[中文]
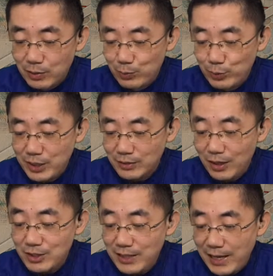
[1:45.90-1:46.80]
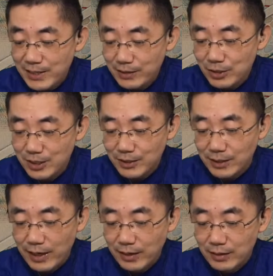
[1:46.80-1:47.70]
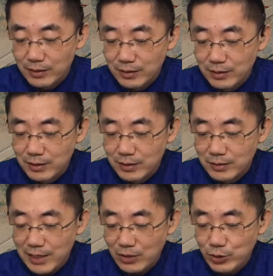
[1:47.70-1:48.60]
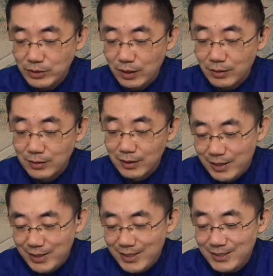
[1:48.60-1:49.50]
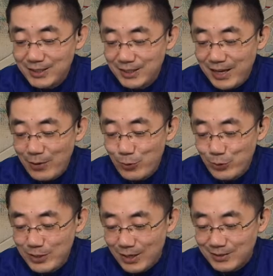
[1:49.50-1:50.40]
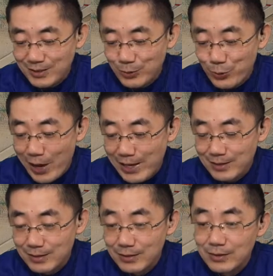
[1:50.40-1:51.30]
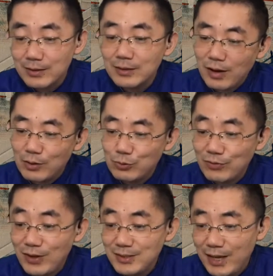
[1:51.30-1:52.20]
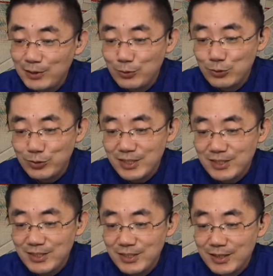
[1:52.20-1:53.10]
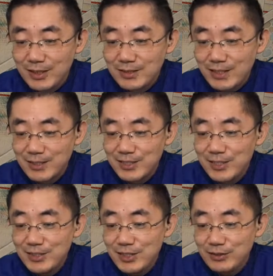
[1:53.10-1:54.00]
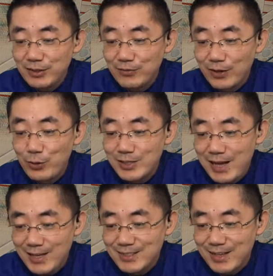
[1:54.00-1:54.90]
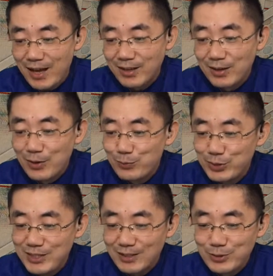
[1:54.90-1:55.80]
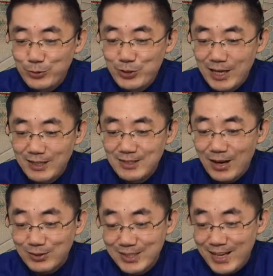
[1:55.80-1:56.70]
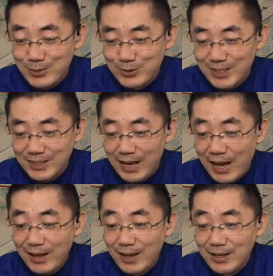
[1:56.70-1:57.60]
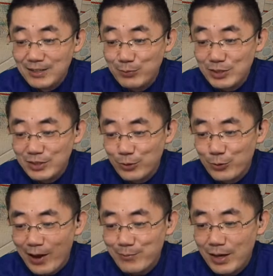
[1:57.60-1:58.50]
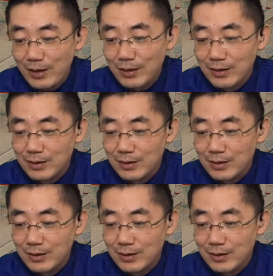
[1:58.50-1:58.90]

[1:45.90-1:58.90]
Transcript: 不想倒是大爷到这里来。”贾瑞道：“也是合该我与嫂子有缘，我方才偷出了席，在这个清净地方略散一散，不想就遇见了嫂子也从这里来，这不是有缘吗？”